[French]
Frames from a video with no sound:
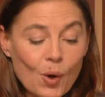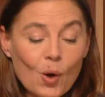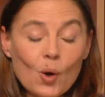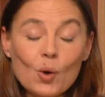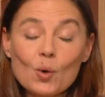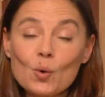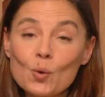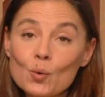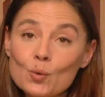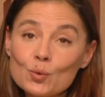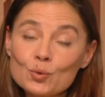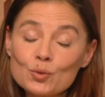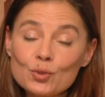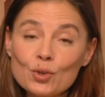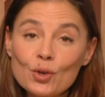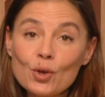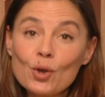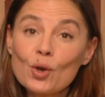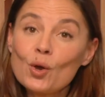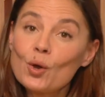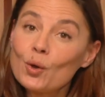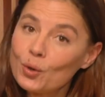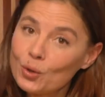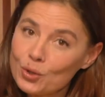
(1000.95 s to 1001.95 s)
en compte.
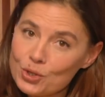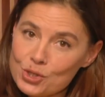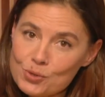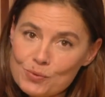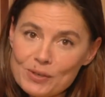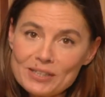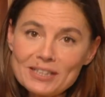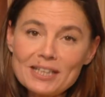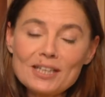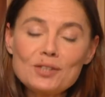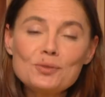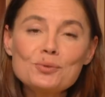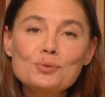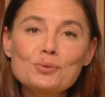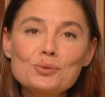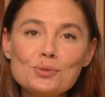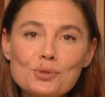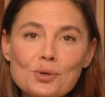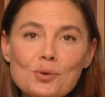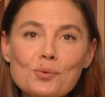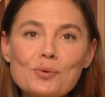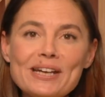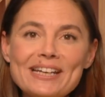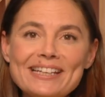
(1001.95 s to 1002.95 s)
Rejoignez-nous
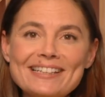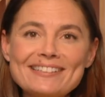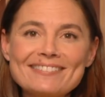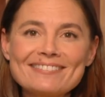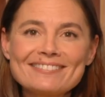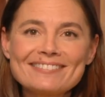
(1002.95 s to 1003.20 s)
sur Way.